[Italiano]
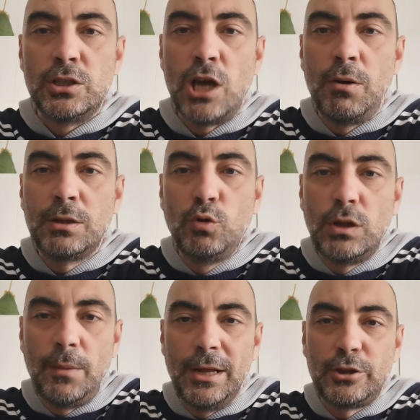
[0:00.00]
Ciao a
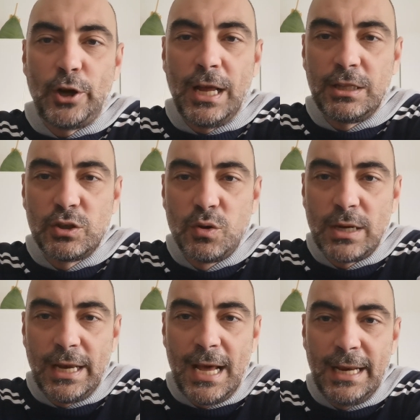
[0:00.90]
tutti, bentornati sul
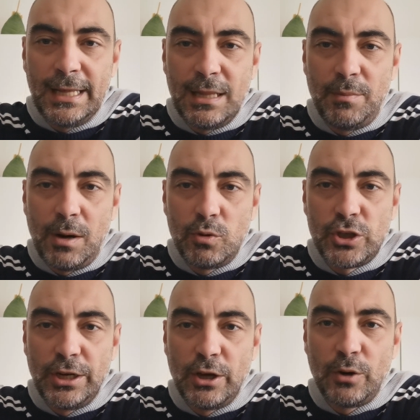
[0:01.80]
canale del
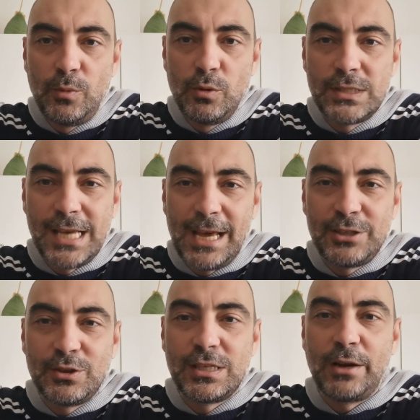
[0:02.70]
Bauscia Nero Blu,
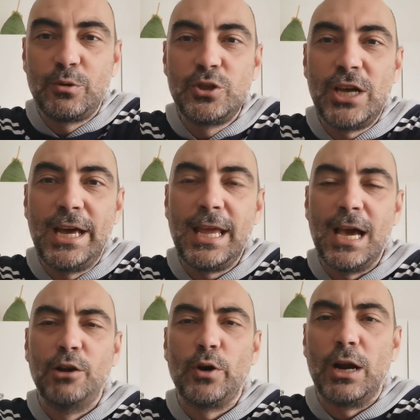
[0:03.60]
Sergio Sarruggeri.
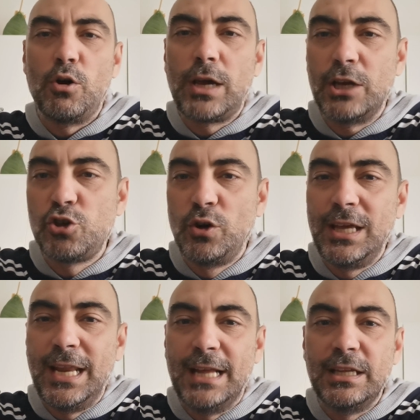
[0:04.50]
Allora, location
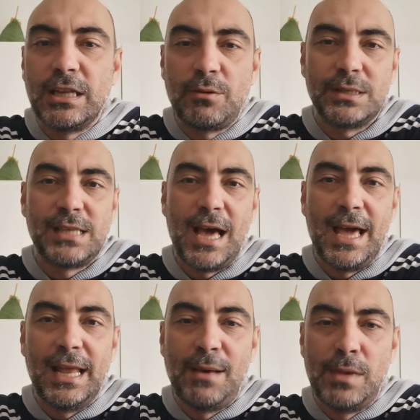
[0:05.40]
inedita, questa
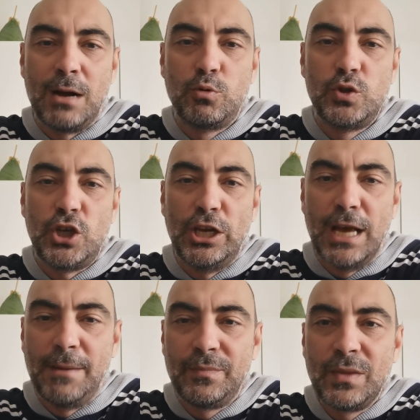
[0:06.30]
è la mia
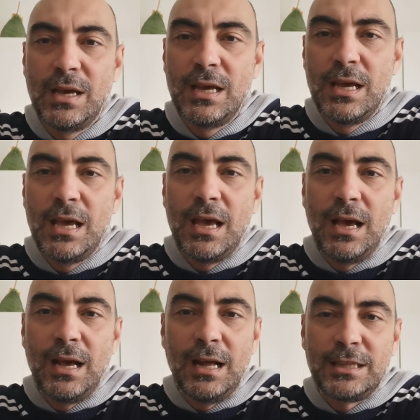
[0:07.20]
cucina.
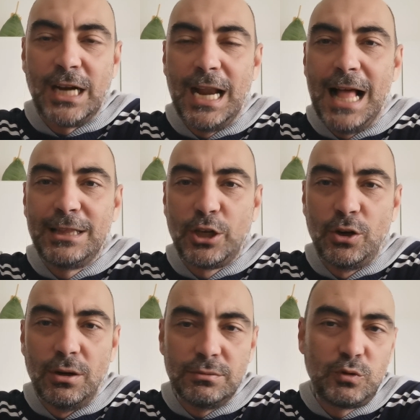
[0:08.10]
Tra
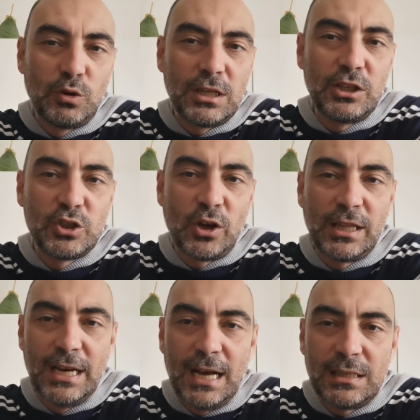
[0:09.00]
l'altro tutta
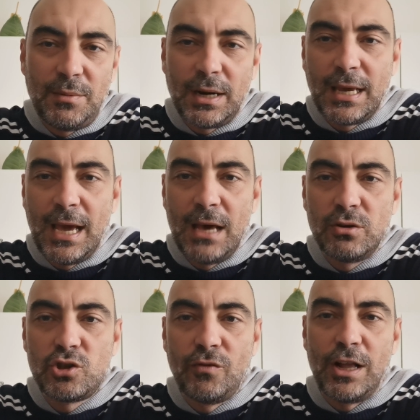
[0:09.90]
disordinata perché
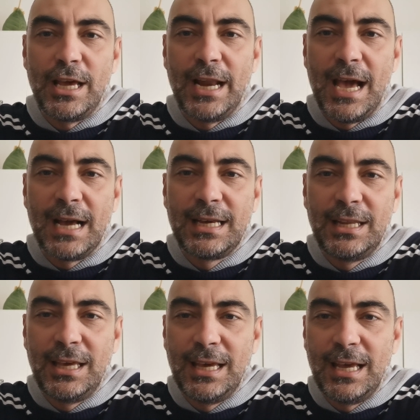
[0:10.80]
non ci voglia neanche
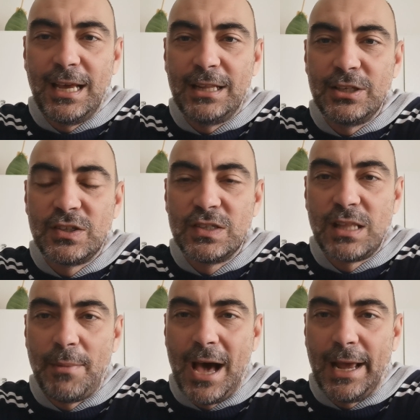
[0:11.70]
di, di
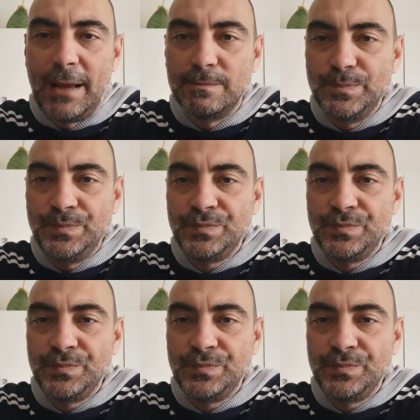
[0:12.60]
sistemare.